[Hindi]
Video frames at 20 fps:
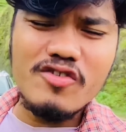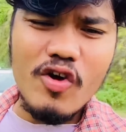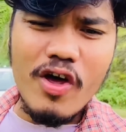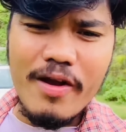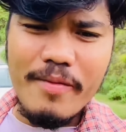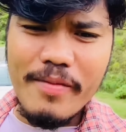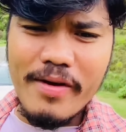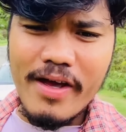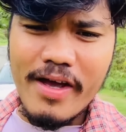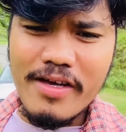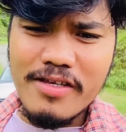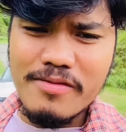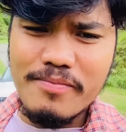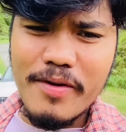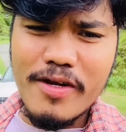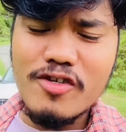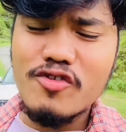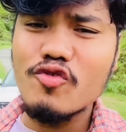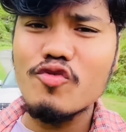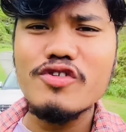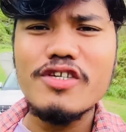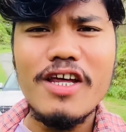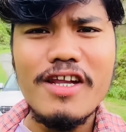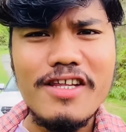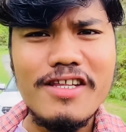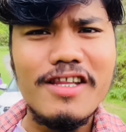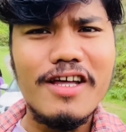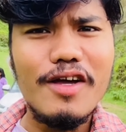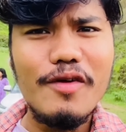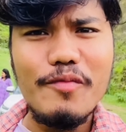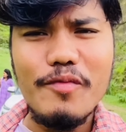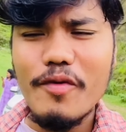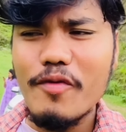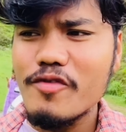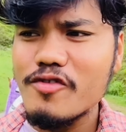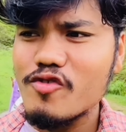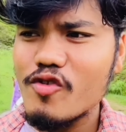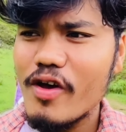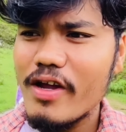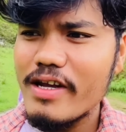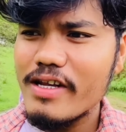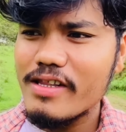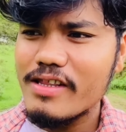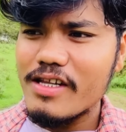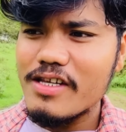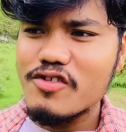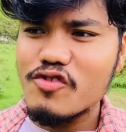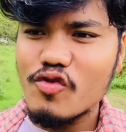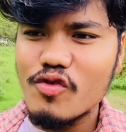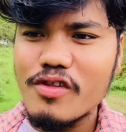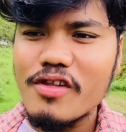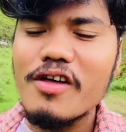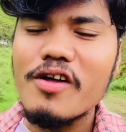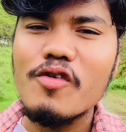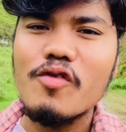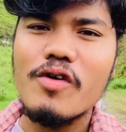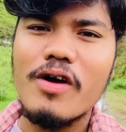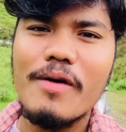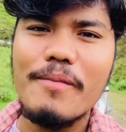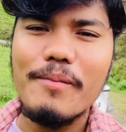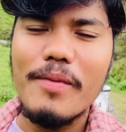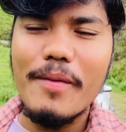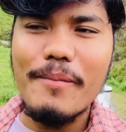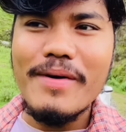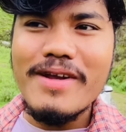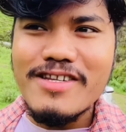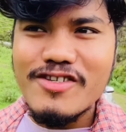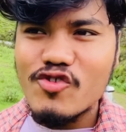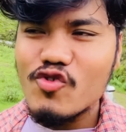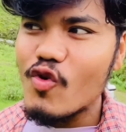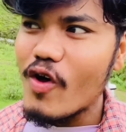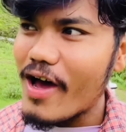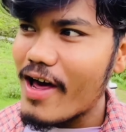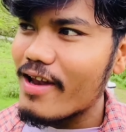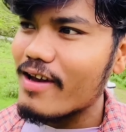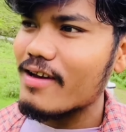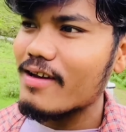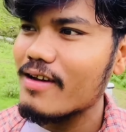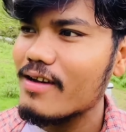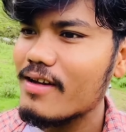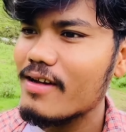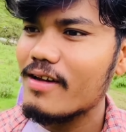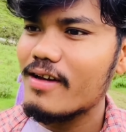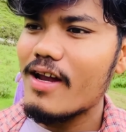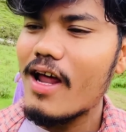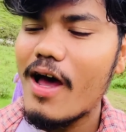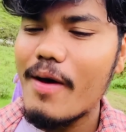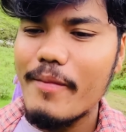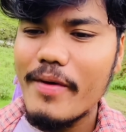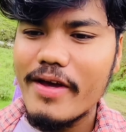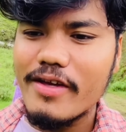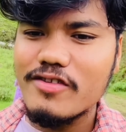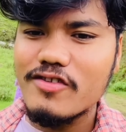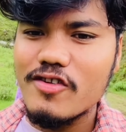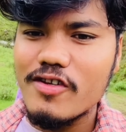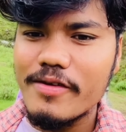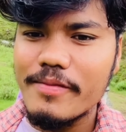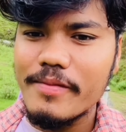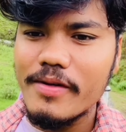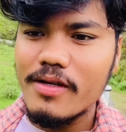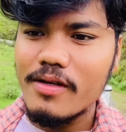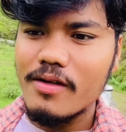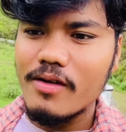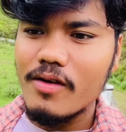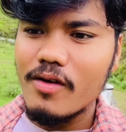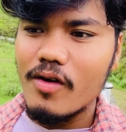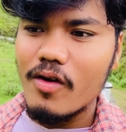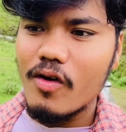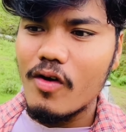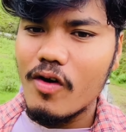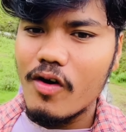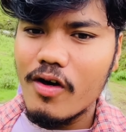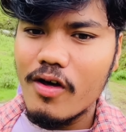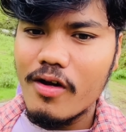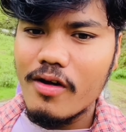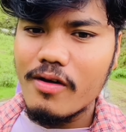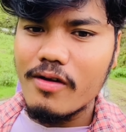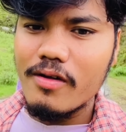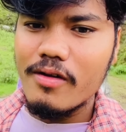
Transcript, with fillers: सवाल में गए मैंने सोचा नहीं था कि बमन सवाल इतना सुंदर होगा बमन सवाल नाम है एक्चुअली में और